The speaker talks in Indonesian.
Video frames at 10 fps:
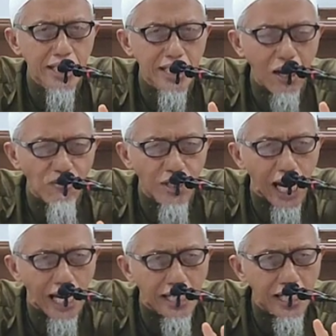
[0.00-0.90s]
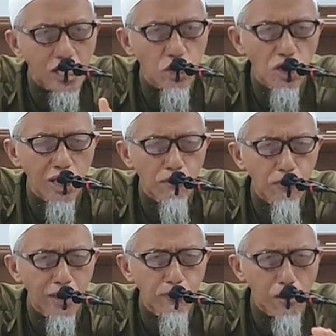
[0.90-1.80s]
Safi'an
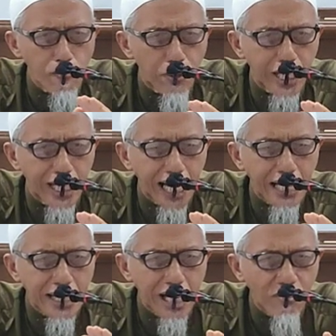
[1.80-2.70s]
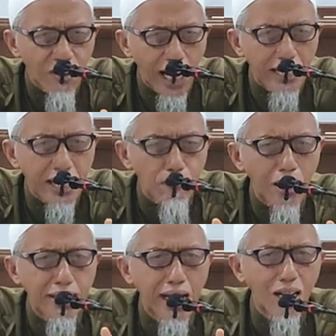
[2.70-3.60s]
lisohibi memberikan syafaat
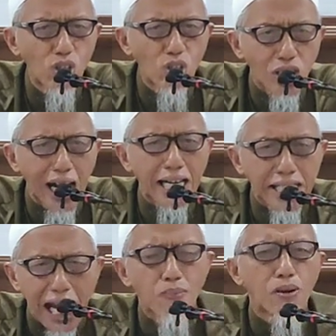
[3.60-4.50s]
kepada orang yang